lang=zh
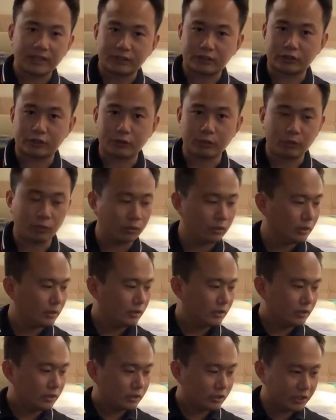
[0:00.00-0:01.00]
在使用
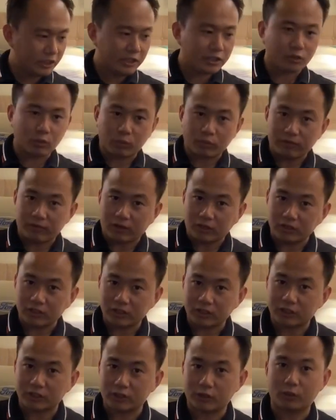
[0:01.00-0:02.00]
这种房
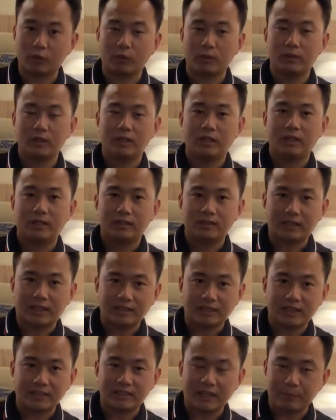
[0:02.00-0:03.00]
车的时候，
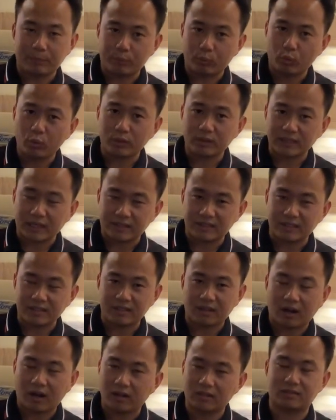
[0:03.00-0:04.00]
大家才不会再进
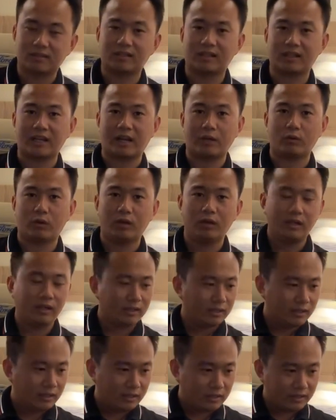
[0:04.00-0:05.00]
行二次的改装，
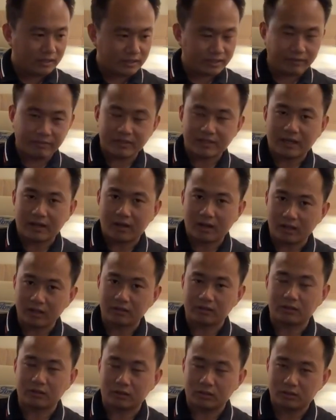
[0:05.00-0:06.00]
因为在
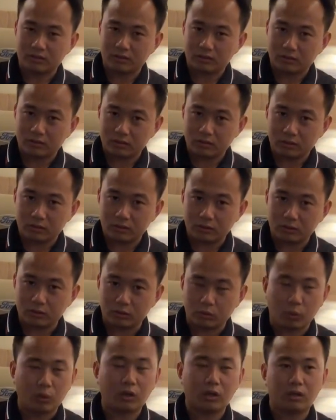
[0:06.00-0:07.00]
很
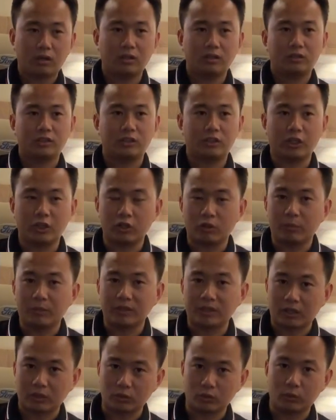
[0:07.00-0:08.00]
多车友
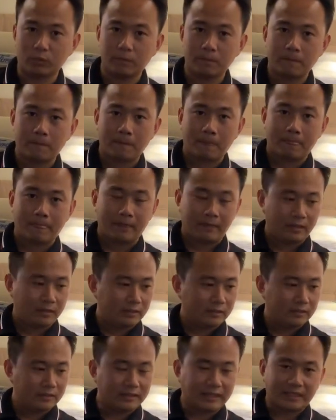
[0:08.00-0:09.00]
们当中，
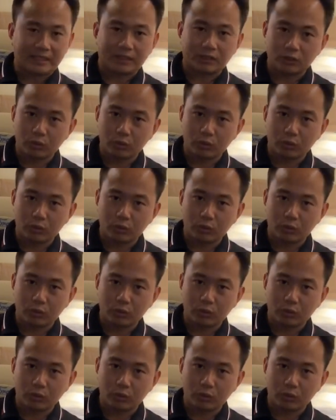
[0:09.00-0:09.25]
大家